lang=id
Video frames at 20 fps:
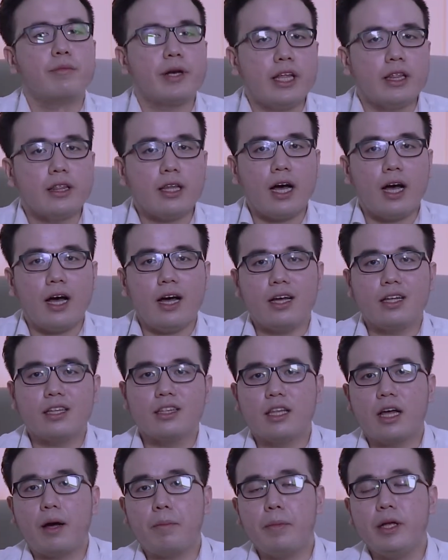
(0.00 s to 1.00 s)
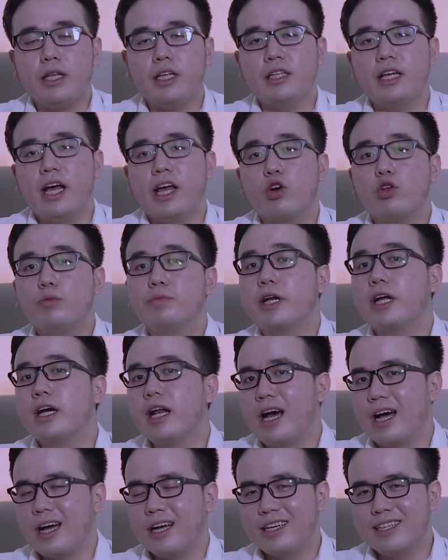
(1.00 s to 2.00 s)
perintah tapi tidak ikut
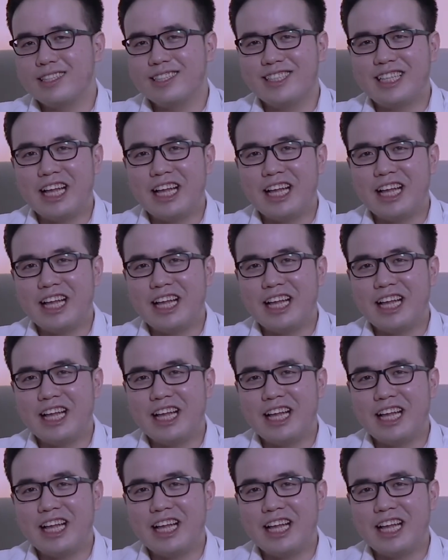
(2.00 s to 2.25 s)
bergerak.